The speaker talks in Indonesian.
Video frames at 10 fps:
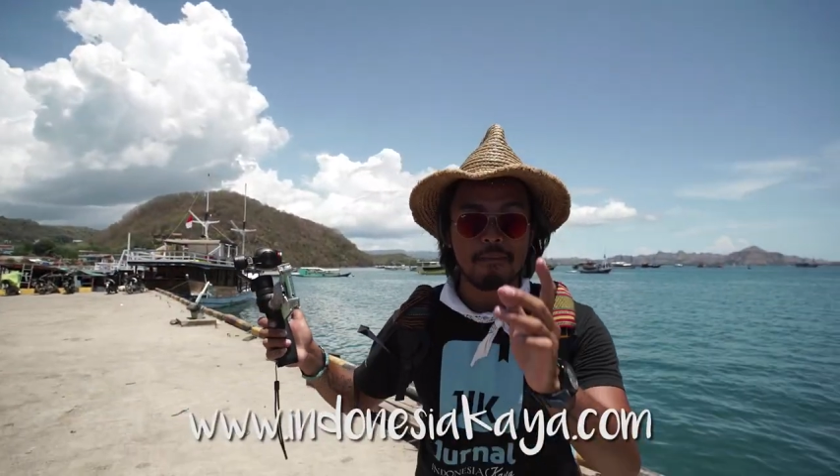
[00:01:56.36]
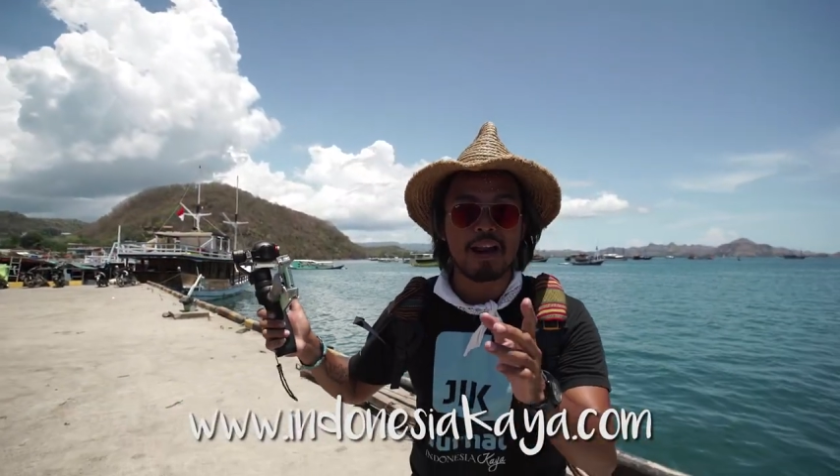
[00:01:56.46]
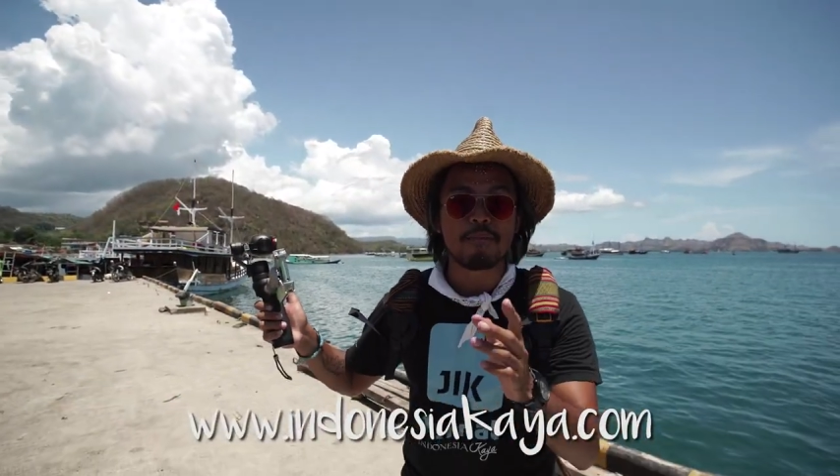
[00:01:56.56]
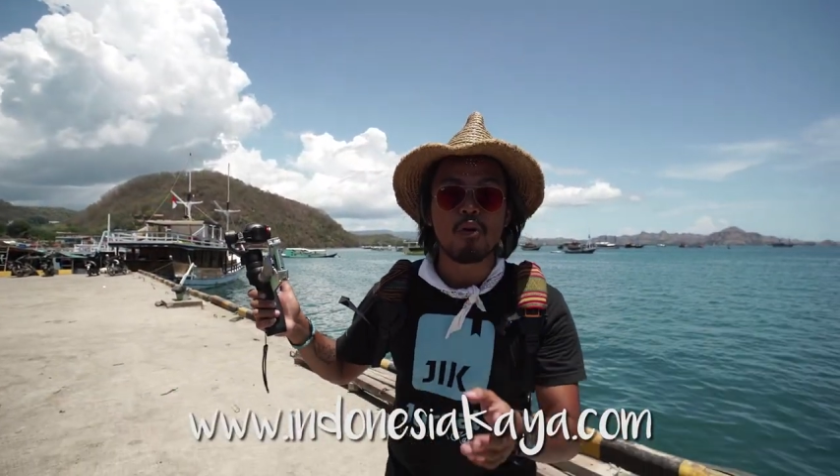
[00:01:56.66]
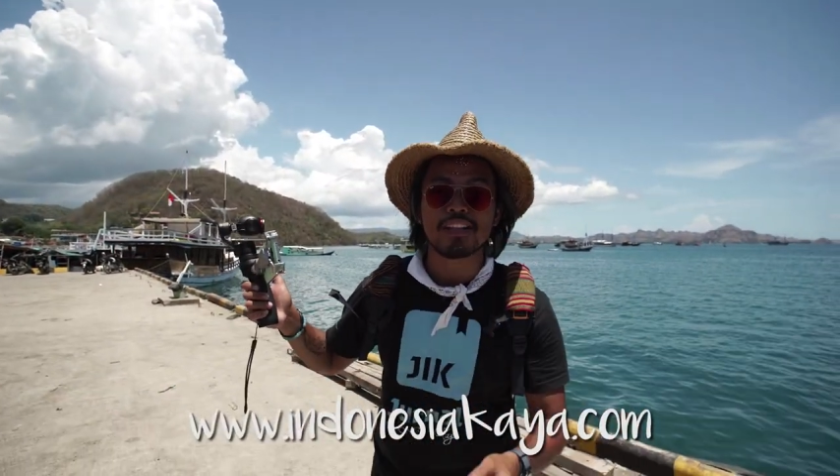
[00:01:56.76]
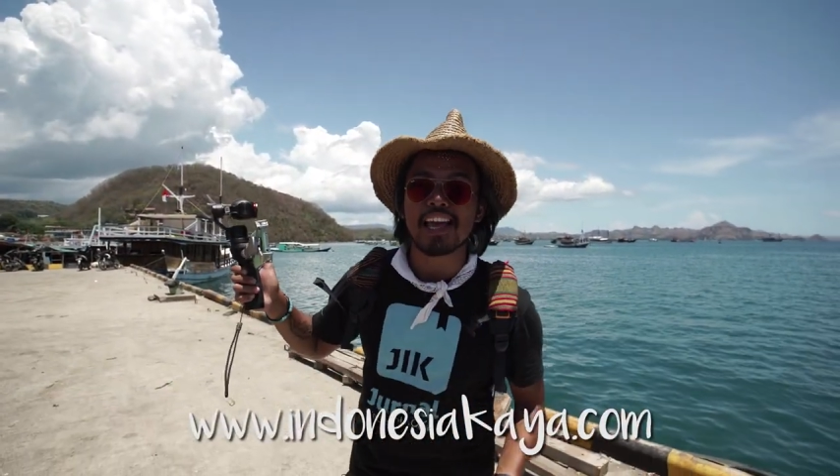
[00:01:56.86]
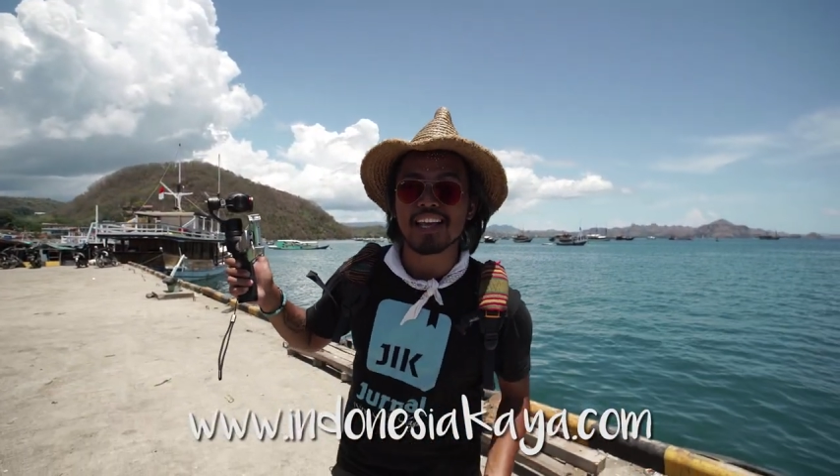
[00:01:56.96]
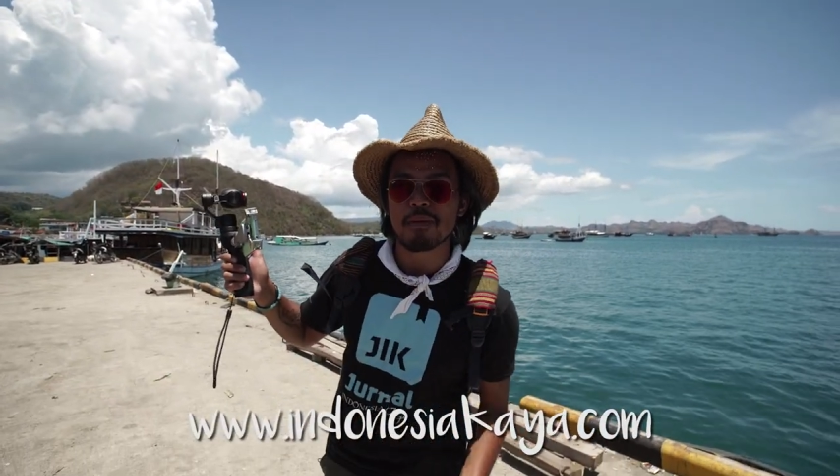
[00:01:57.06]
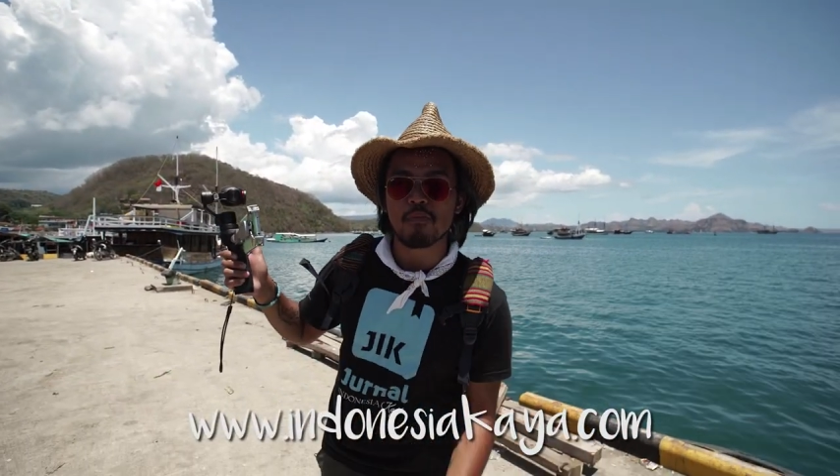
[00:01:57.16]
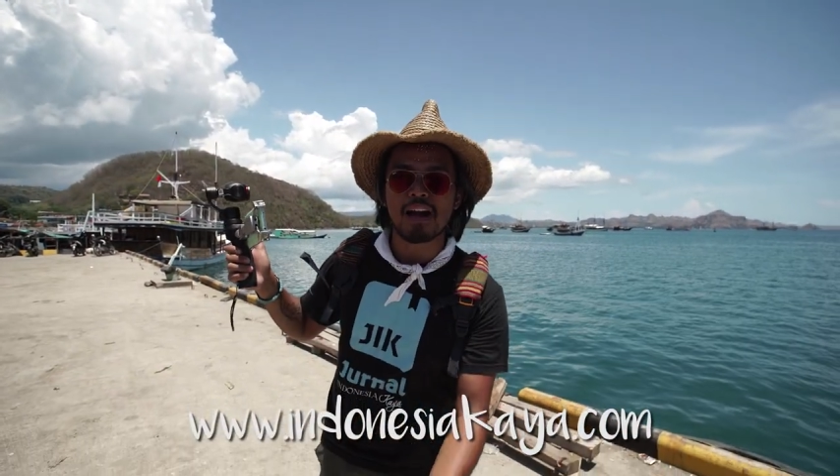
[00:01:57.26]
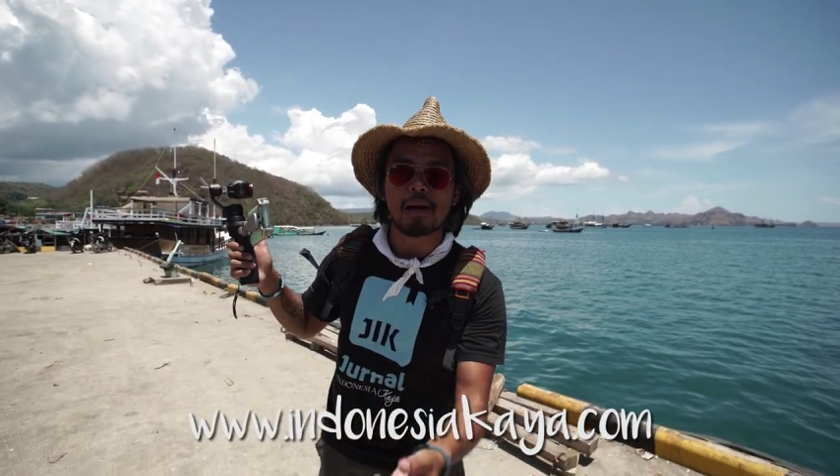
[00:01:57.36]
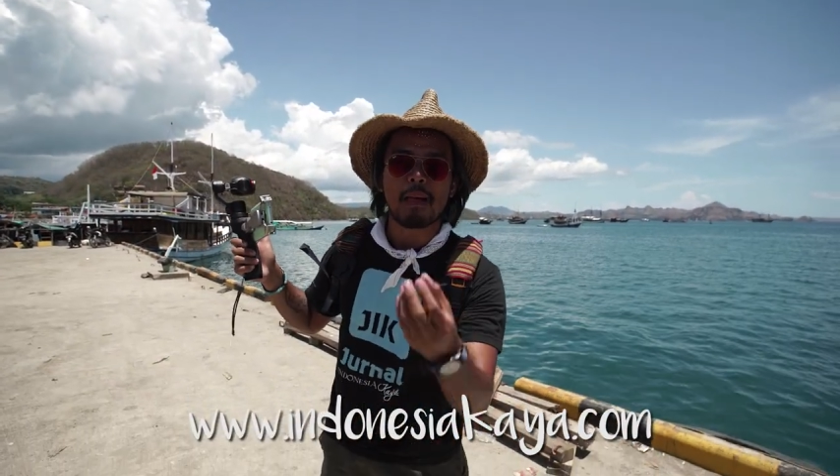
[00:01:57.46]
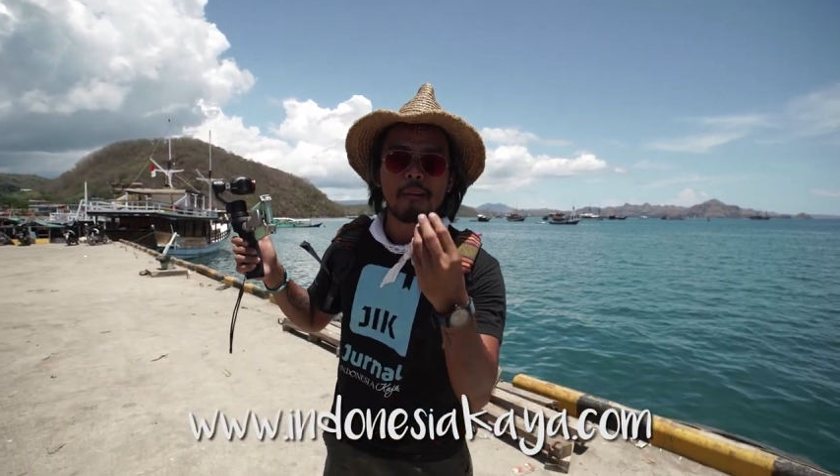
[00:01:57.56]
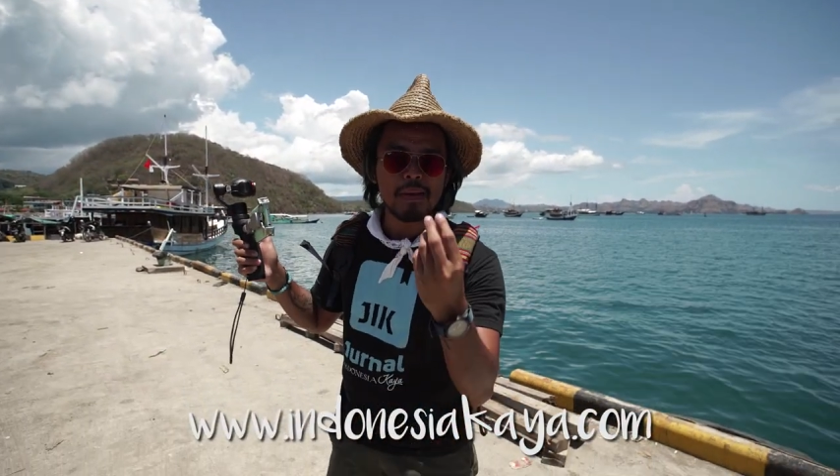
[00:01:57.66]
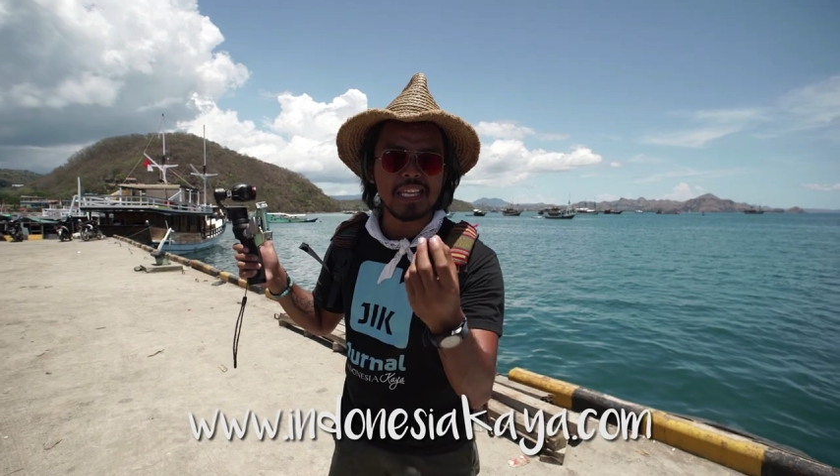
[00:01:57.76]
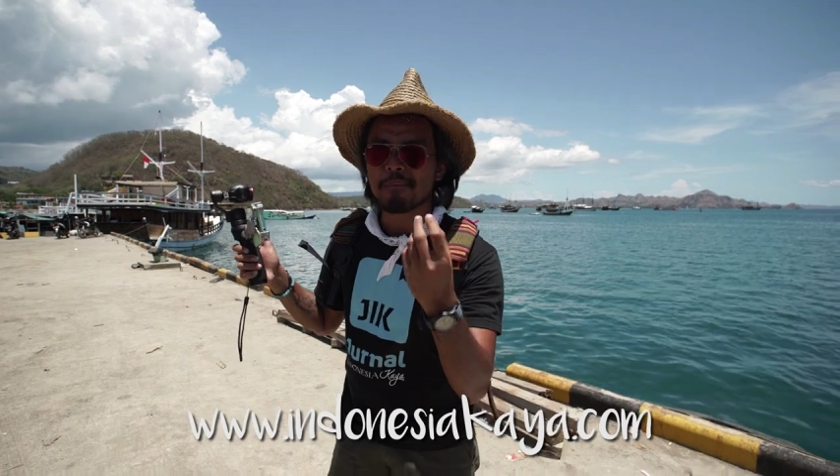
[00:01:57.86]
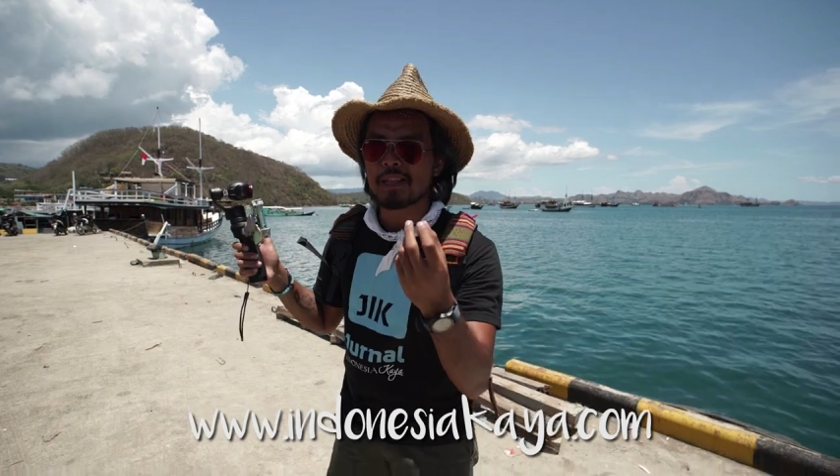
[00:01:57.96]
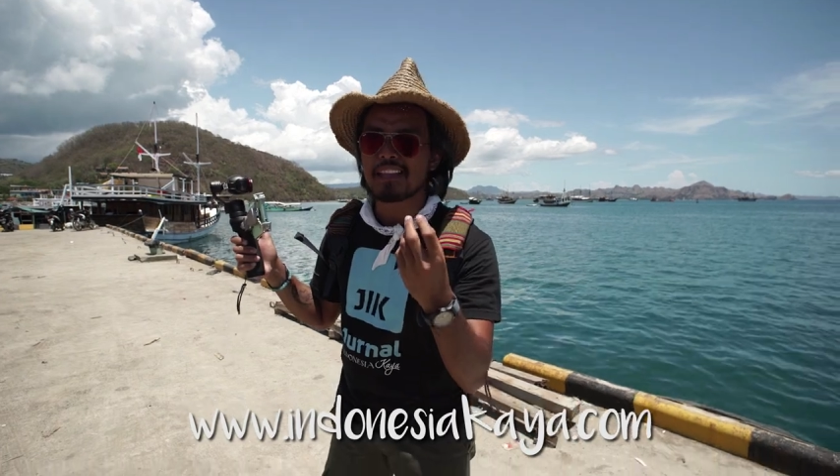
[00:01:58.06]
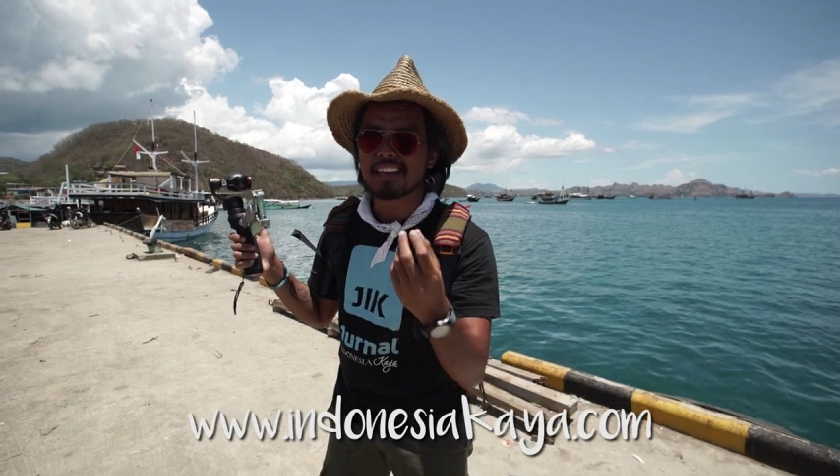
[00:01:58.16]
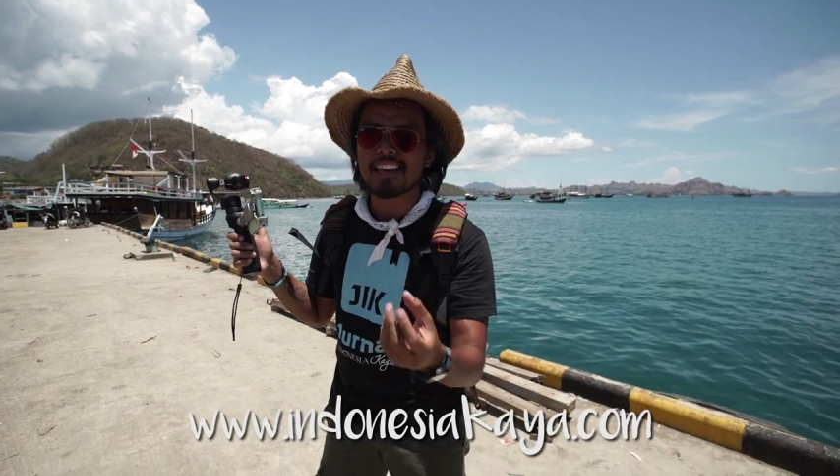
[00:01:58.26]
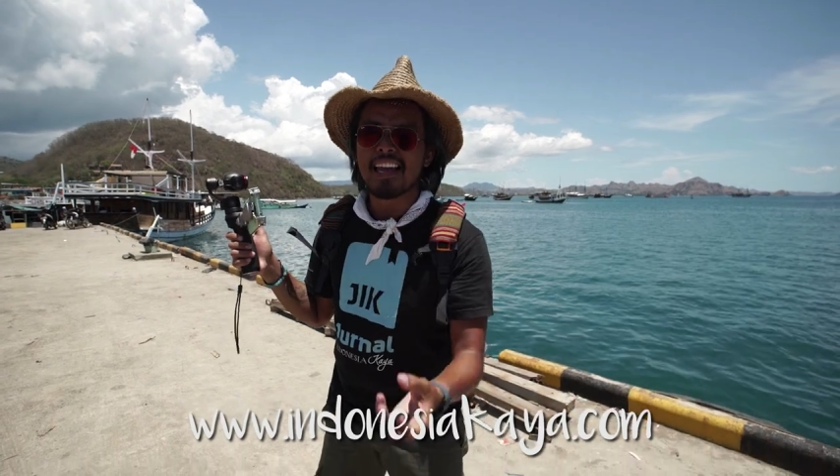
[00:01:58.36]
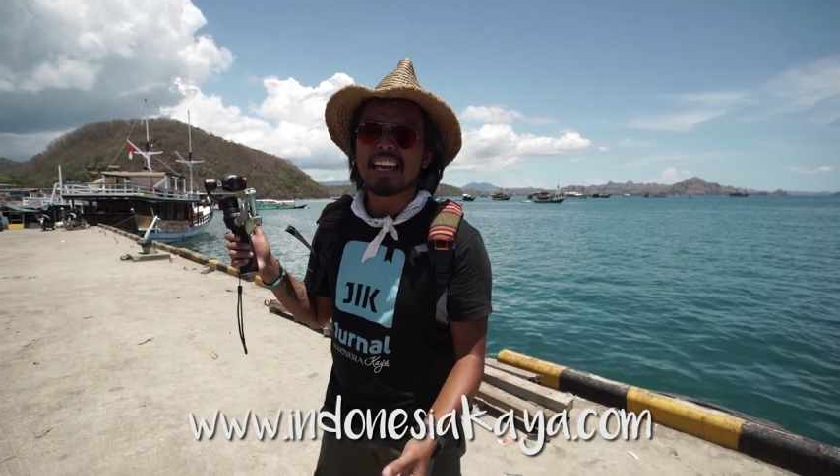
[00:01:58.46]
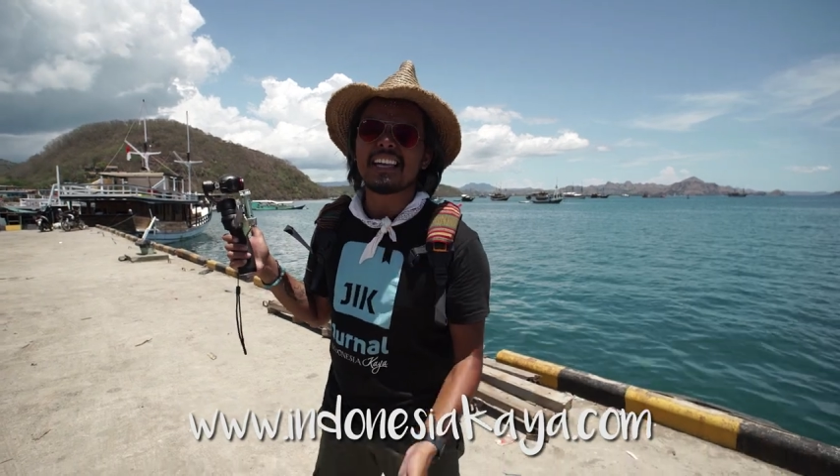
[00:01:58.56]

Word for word: sabar buat naik sebuah kapal mini pinisi